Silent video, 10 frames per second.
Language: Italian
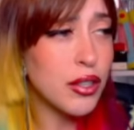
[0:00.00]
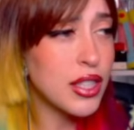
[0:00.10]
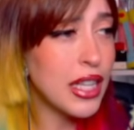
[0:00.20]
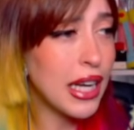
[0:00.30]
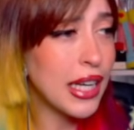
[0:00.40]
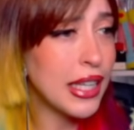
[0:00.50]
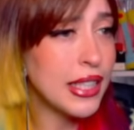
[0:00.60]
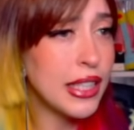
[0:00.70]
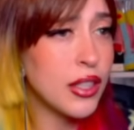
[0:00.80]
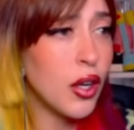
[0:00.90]
sì
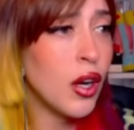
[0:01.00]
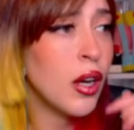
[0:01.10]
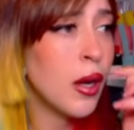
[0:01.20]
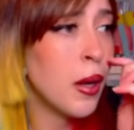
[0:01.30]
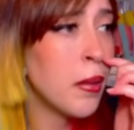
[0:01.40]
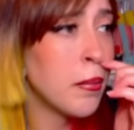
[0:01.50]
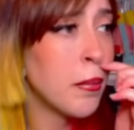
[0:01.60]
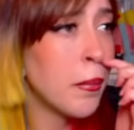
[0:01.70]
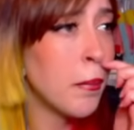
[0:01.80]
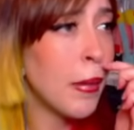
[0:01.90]
aggredito
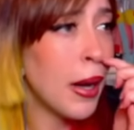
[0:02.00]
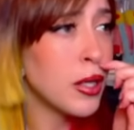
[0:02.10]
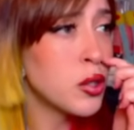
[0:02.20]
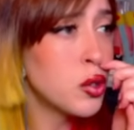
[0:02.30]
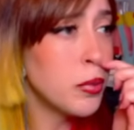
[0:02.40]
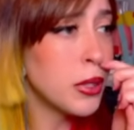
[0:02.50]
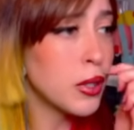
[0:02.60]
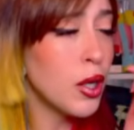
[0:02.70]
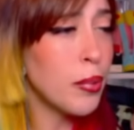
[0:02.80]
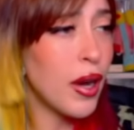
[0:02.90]
ma
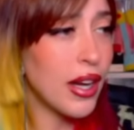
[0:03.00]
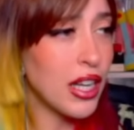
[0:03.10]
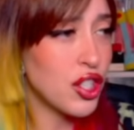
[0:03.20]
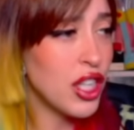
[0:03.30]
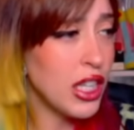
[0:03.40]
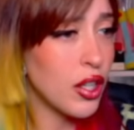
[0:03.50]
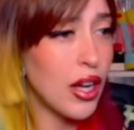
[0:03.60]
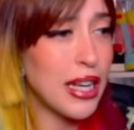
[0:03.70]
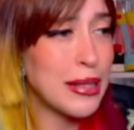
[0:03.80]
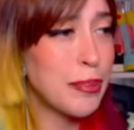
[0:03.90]
subito dopo ha reagito
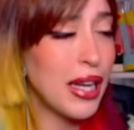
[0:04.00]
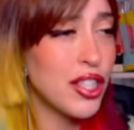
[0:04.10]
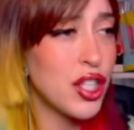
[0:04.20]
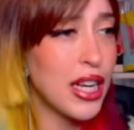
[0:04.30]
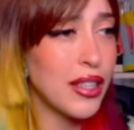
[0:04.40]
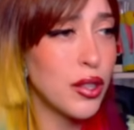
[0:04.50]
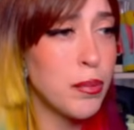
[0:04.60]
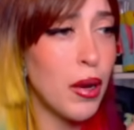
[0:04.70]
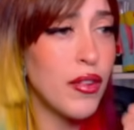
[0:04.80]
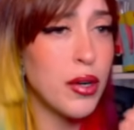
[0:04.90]
e ha spiaccicato
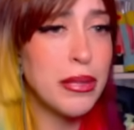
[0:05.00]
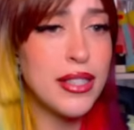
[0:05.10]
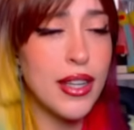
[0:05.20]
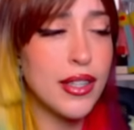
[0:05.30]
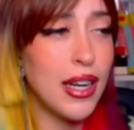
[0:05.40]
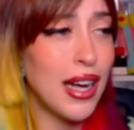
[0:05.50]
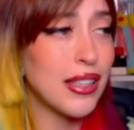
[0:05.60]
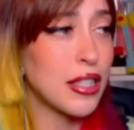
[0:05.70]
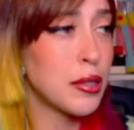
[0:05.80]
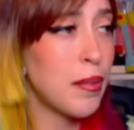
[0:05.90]
il povero Mr.
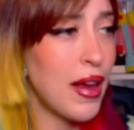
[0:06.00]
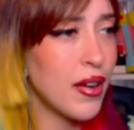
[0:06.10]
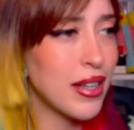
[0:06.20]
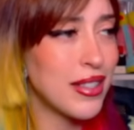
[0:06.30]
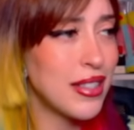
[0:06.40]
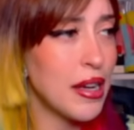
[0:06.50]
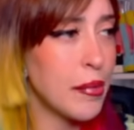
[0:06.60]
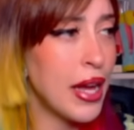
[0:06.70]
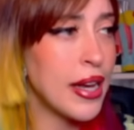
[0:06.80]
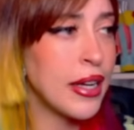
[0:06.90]
Delight. Spero che stia
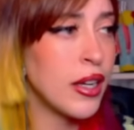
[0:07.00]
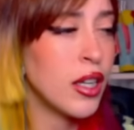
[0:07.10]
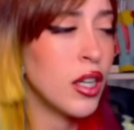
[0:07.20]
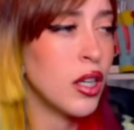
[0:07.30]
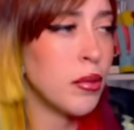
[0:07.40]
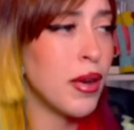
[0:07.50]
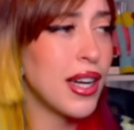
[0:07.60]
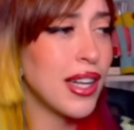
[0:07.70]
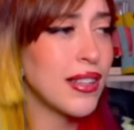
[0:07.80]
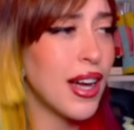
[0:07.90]
bene. Ma
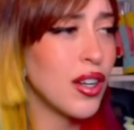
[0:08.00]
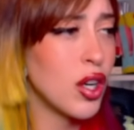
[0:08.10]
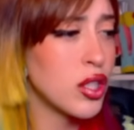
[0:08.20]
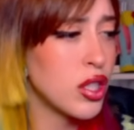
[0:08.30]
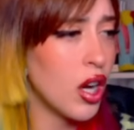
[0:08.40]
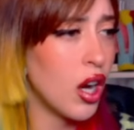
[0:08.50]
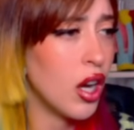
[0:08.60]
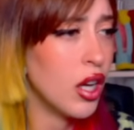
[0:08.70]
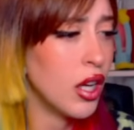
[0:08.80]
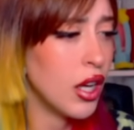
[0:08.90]
in realtà non lo so.
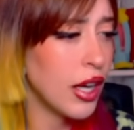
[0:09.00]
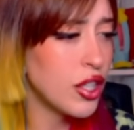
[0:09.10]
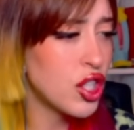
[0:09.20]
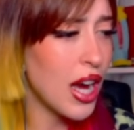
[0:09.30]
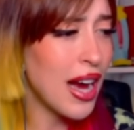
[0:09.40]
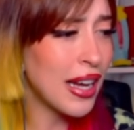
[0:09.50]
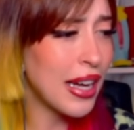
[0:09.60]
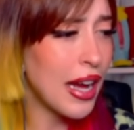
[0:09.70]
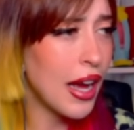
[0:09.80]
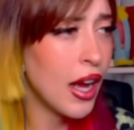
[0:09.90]
E ci ha
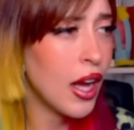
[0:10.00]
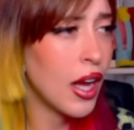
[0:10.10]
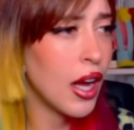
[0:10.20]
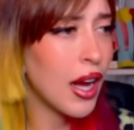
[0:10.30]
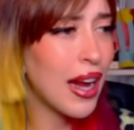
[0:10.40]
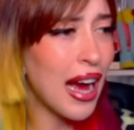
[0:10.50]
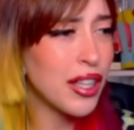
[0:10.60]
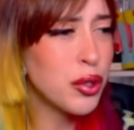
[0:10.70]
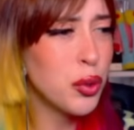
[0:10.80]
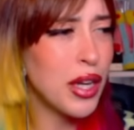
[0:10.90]
anche
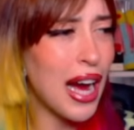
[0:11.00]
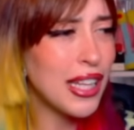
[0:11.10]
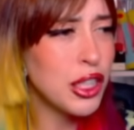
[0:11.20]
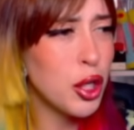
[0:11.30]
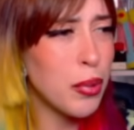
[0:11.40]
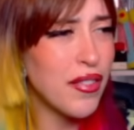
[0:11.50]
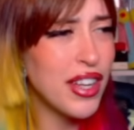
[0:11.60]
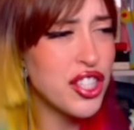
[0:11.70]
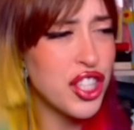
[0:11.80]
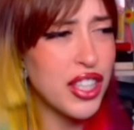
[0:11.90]
catturati dopo
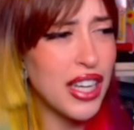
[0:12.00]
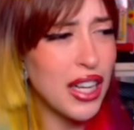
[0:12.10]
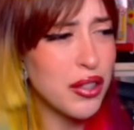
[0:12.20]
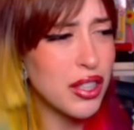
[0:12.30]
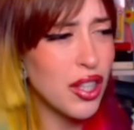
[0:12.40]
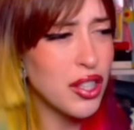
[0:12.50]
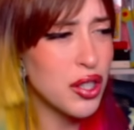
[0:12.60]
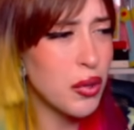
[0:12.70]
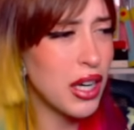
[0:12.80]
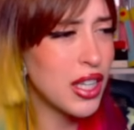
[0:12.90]
averci tirato
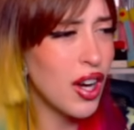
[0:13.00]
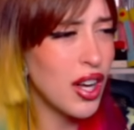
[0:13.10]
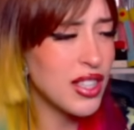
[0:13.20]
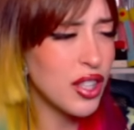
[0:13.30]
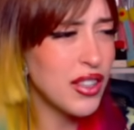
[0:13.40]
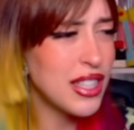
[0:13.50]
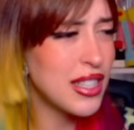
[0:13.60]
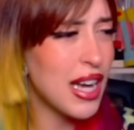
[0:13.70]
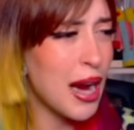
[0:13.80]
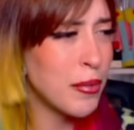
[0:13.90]
addosso qualcosa. Dove
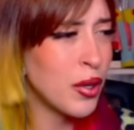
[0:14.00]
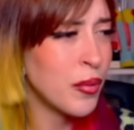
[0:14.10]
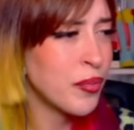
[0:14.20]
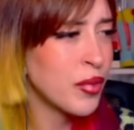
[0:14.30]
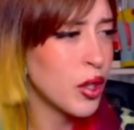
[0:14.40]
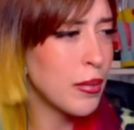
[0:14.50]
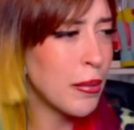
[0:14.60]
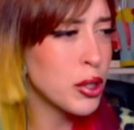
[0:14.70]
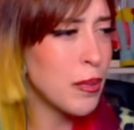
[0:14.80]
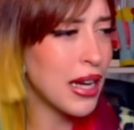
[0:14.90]
siamo?
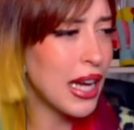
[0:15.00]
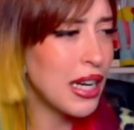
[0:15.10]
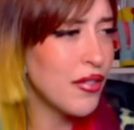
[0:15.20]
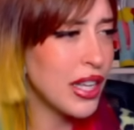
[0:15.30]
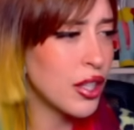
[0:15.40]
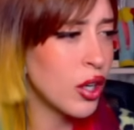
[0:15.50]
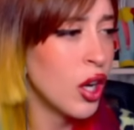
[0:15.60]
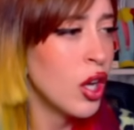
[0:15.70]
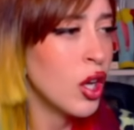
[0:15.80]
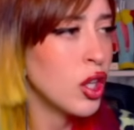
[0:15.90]
Dobbiamo spaccare il vetro.
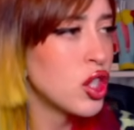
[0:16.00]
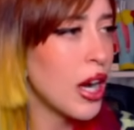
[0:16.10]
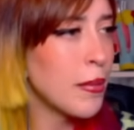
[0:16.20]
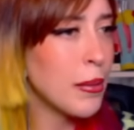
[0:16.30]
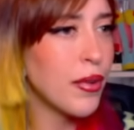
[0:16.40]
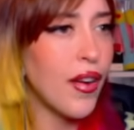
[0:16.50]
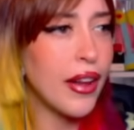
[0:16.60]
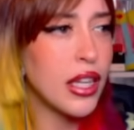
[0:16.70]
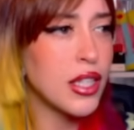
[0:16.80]
Ce l'abbiamo fatta,